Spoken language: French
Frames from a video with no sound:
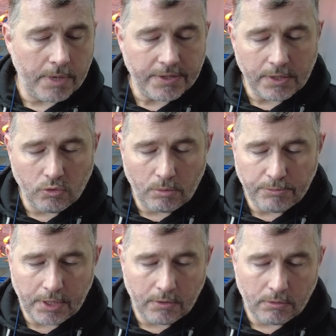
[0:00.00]
Ah, s'ils ont
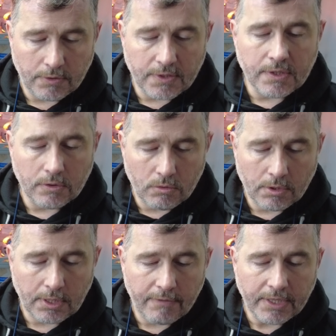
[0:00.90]
peut-être. Euh, si, s'ils ont
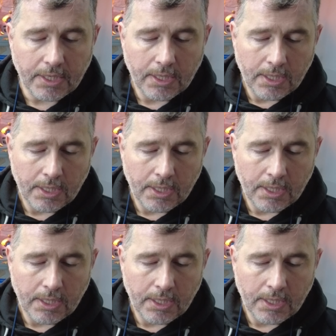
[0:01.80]
retravaillé.